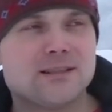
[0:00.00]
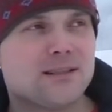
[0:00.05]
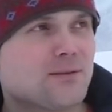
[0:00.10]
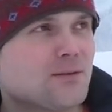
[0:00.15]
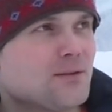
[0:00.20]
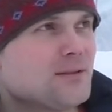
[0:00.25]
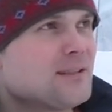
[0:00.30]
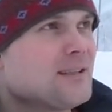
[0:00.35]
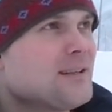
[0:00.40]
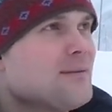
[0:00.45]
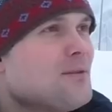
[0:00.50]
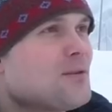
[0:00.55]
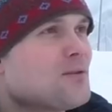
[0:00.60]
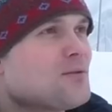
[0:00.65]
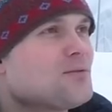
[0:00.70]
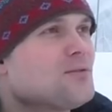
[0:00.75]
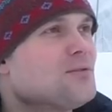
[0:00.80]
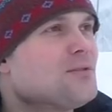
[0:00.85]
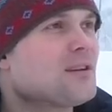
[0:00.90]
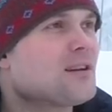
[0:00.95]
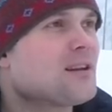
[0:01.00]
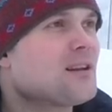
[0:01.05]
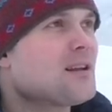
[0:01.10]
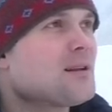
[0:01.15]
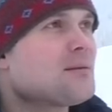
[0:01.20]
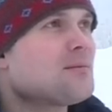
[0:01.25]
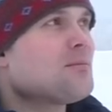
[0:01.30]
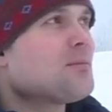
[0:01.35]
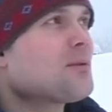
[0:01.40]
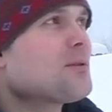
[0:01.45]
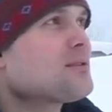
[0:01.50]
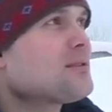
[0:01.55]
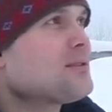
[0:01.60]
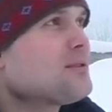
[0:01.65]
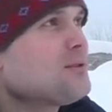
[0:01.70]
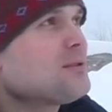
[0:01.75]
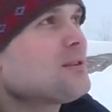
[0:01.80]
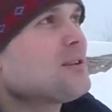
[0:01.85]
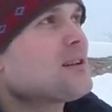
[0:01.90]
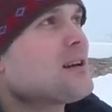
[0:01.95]
и тут заберусь туда когда-нибудь просто.
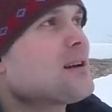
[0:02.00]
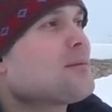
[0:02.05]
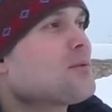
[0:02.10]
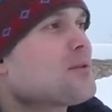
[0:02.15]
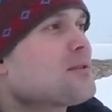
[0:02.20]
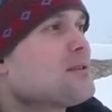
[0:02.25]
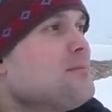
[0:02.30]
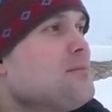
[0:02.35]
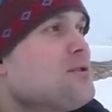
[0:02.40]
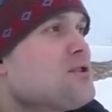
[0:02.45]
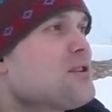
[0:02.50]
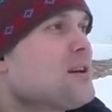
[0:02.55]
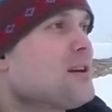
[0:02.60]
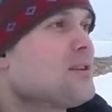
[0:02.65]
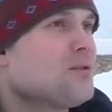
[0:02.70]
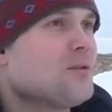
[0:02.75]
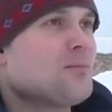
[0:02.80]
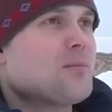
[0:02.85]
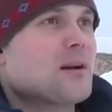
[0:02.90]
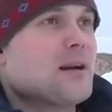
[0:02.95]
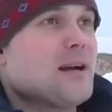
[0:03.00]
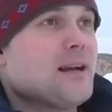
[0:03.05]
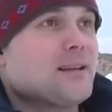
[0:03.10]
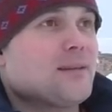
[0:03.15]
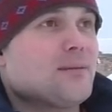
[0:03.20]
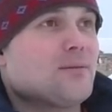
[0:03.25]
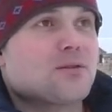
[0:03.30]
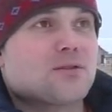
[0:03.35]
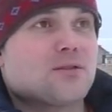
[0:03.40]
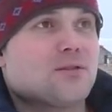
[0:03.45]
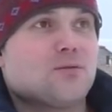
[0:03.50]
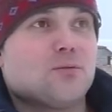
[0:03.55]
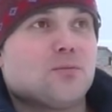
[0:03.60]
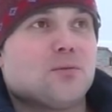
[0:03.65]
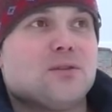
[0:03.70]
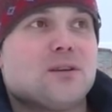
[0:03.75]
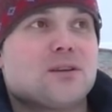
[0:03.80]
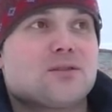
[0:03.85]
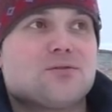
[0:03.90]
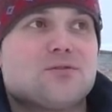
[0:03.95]
Ну, это как просто мечта. Но пока это просто
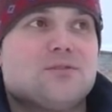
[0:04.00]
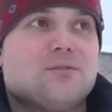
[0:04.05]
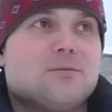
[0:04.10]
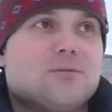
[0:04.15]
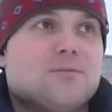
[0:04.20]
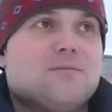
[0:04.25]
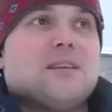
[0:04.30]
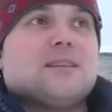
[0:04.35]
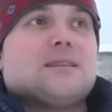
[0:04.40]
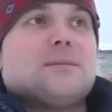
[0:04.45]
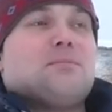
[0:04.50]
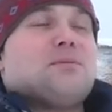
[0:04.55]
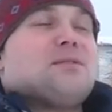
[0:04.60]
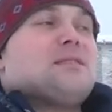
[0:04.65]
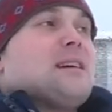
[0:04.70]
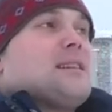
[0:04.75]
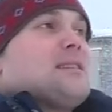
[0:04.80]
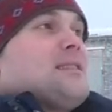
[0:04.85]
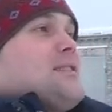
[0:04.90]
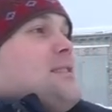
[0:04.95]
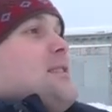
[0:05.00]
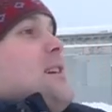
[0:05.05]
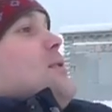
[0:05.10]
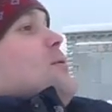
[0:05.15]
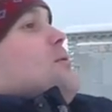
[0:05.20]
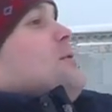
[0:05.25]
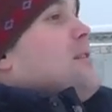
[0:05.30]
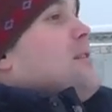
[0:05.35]
тупо не осуществимо. 250 тысяч, да ну